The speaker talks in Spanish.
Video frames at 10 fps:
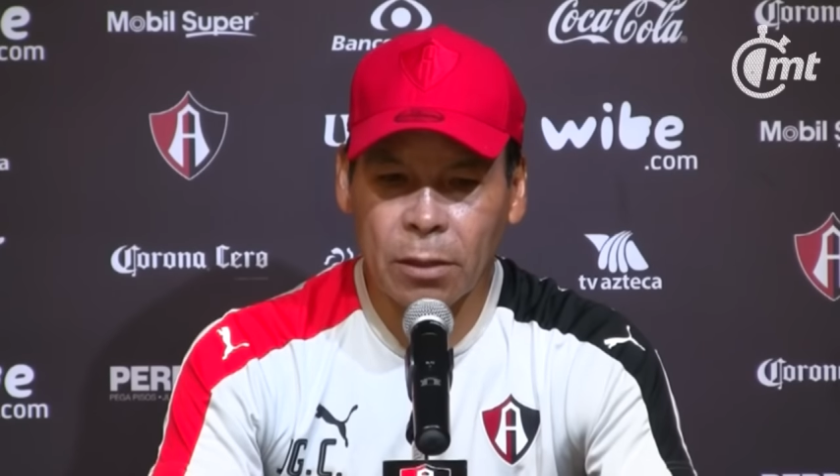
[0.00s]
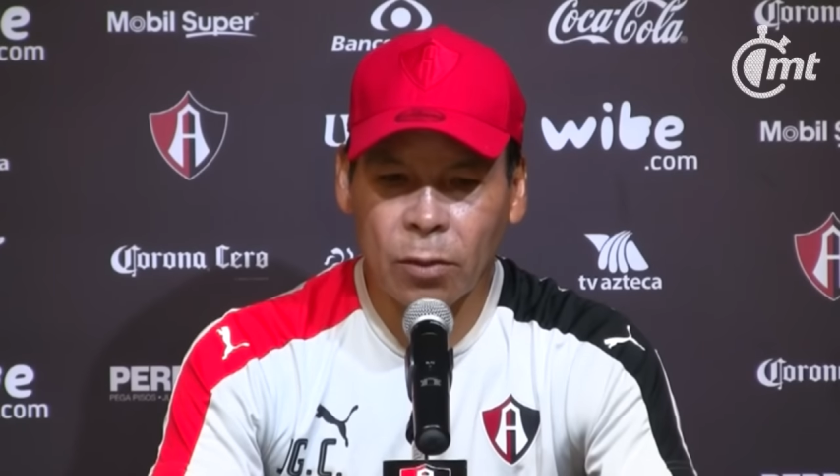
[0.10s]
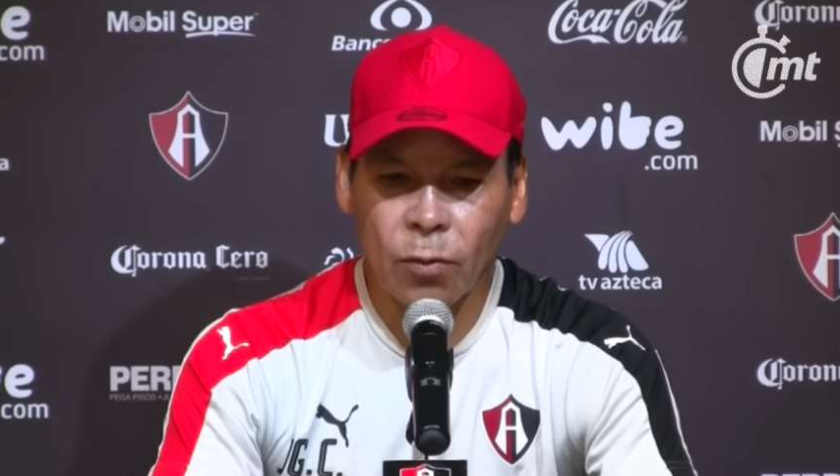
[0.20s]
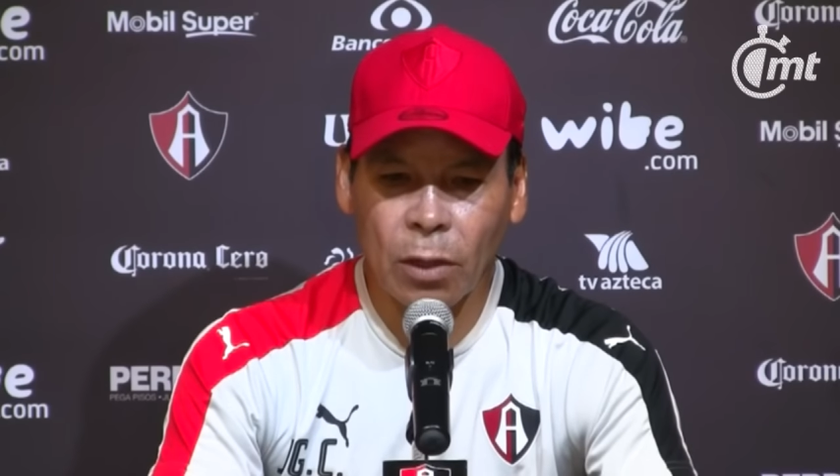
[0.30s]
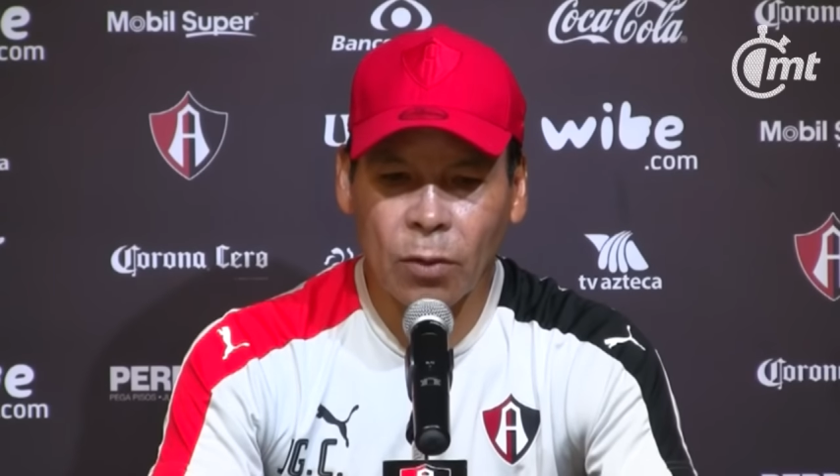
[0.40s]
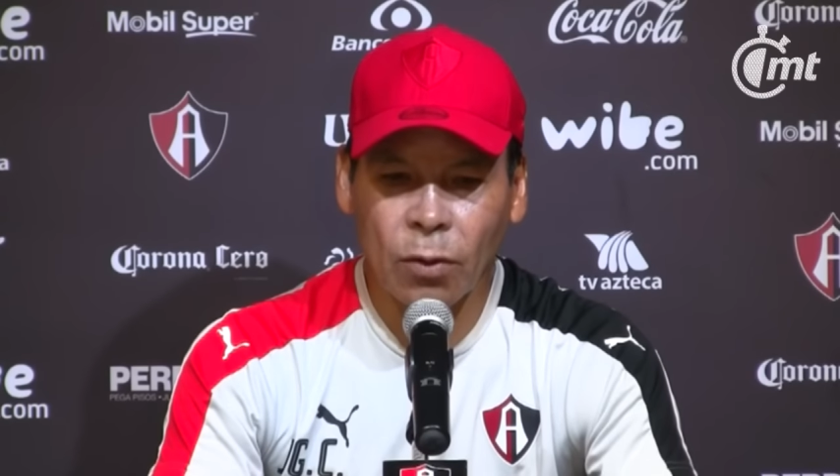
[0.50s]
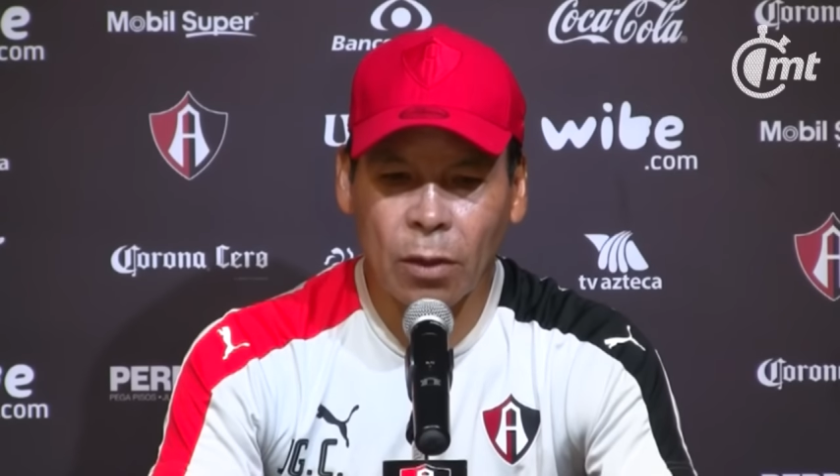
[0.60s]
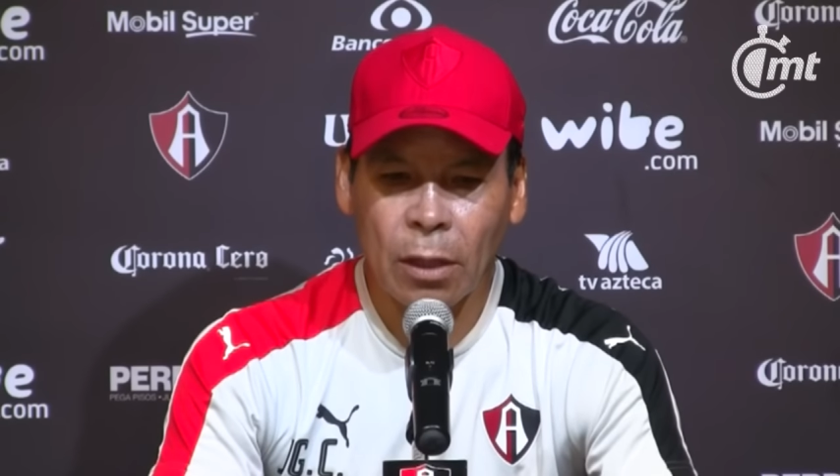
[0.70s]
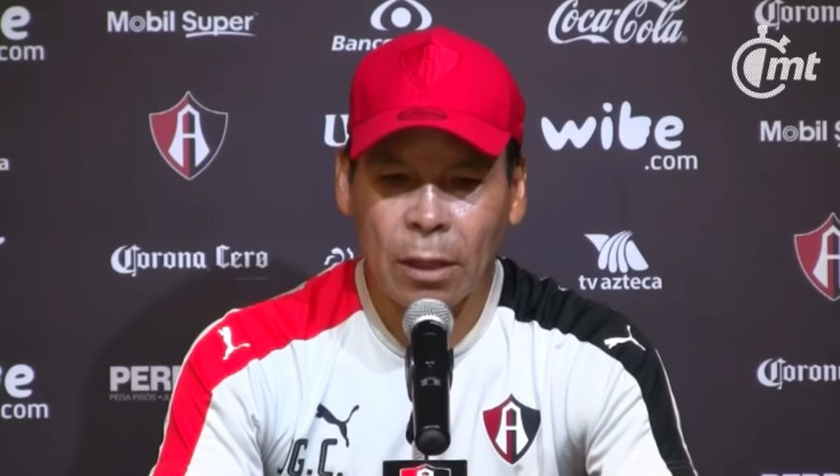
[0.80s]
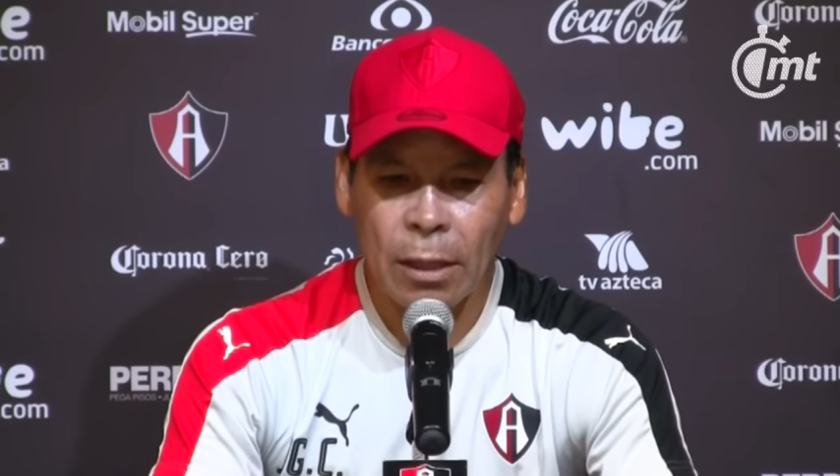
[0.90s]
ese jugador
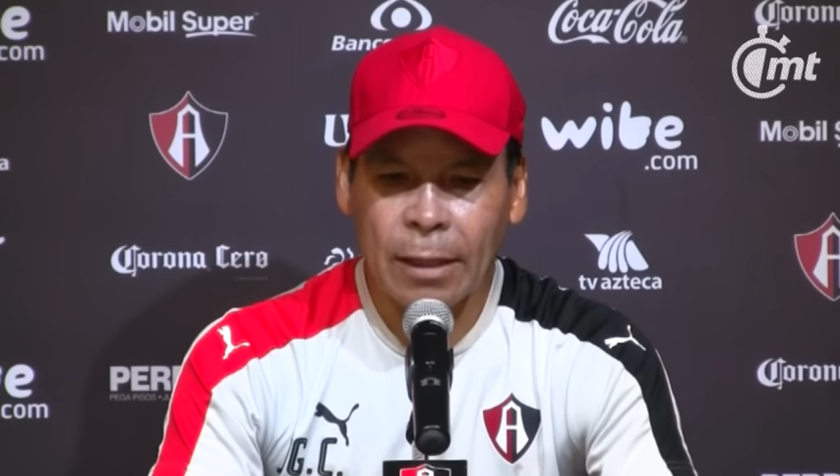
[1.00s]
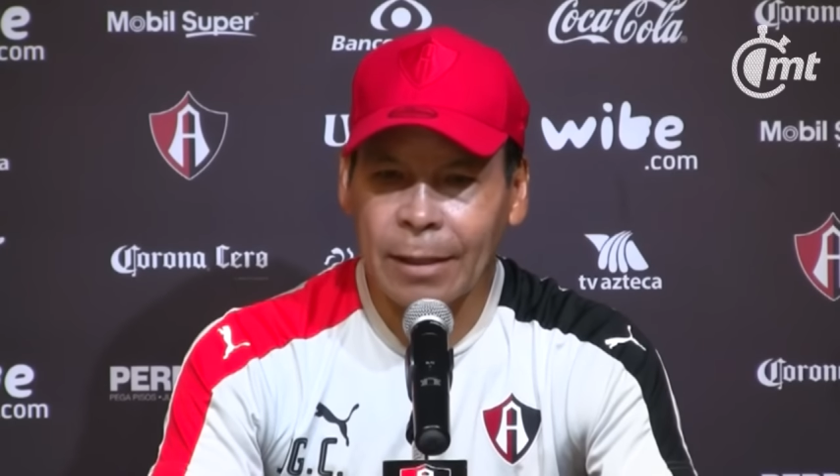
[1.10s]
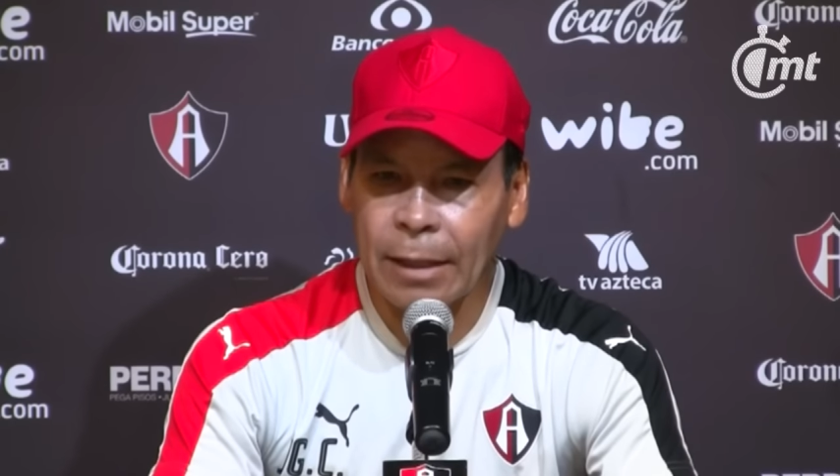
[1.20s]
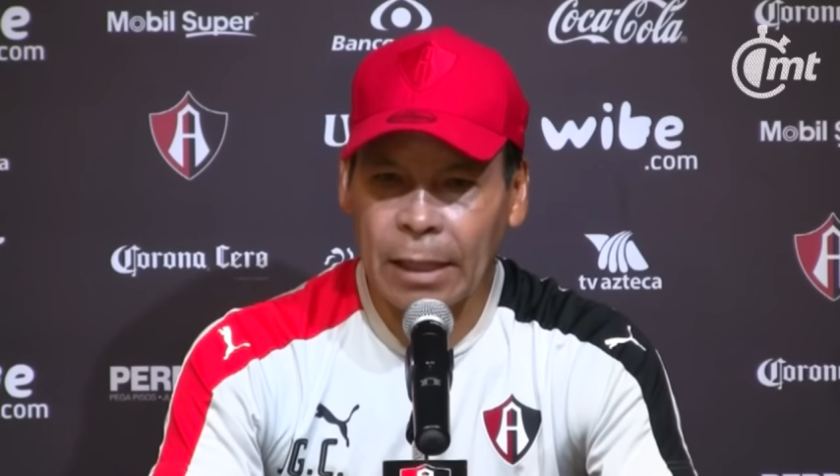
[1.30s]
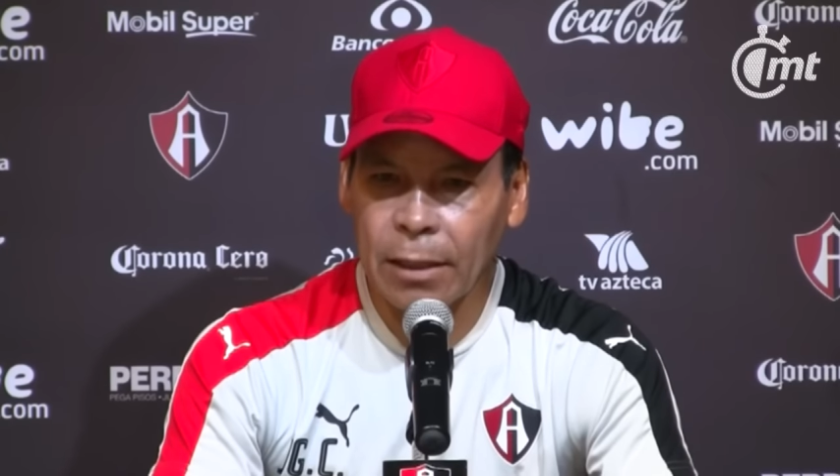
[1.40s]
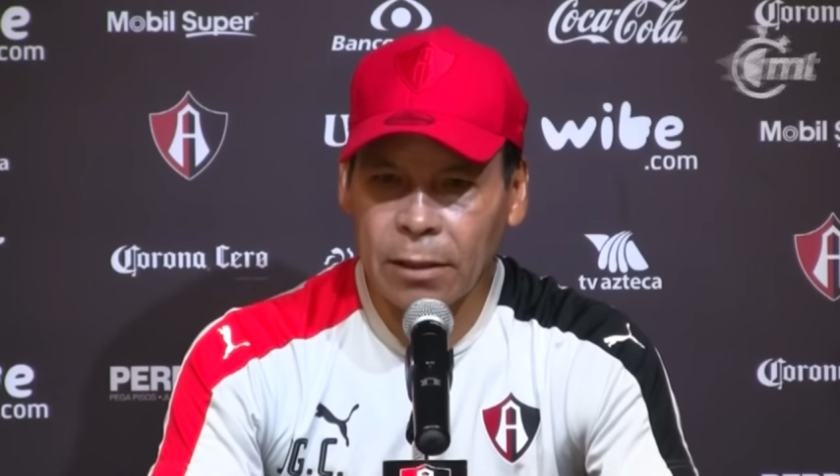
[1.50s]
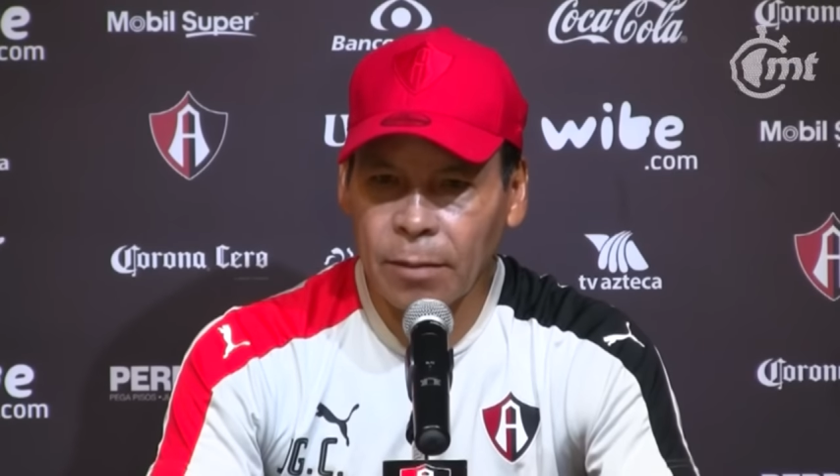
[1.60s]
letal que